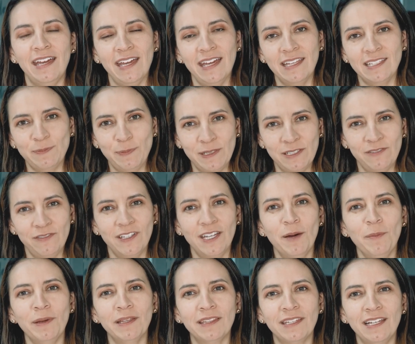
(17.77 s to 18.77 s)

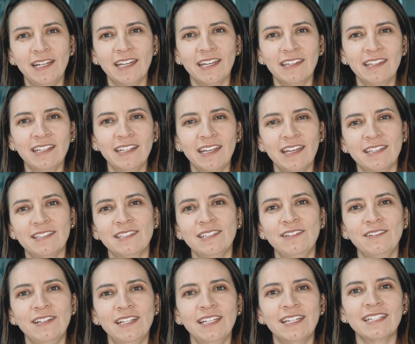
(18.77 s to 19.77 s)
específicamente la ingeniería
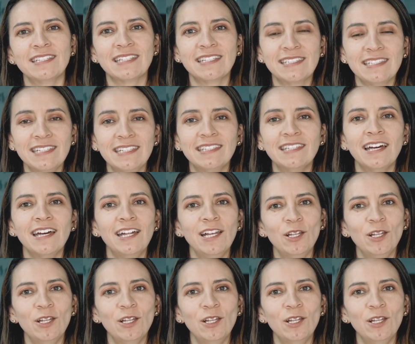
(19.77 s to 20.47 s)
civil necesita